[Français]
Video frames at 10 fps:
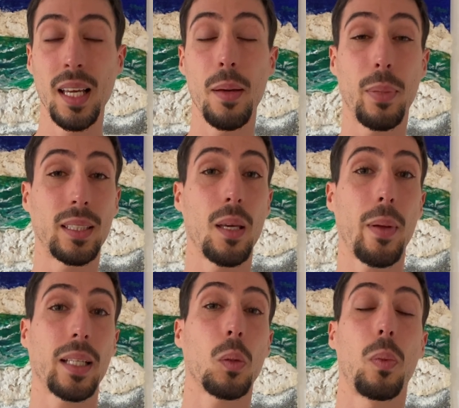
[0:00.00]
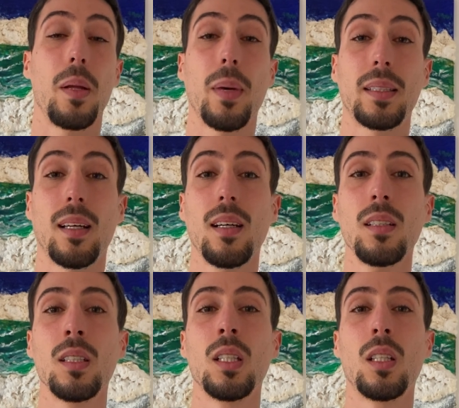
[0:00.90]
parce que par exemple les matins,
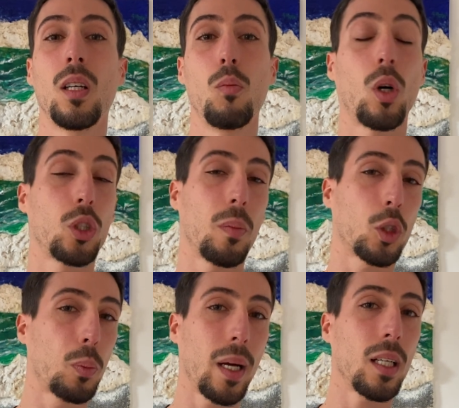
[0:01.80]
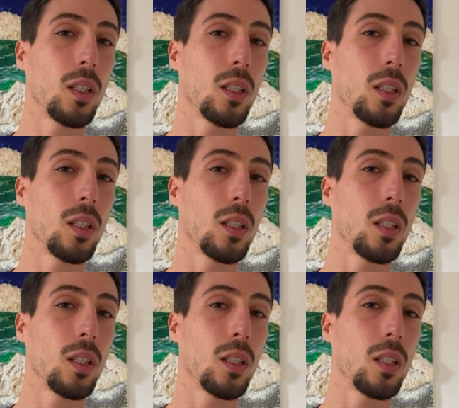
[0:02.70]
euh, moi je ne mange pas,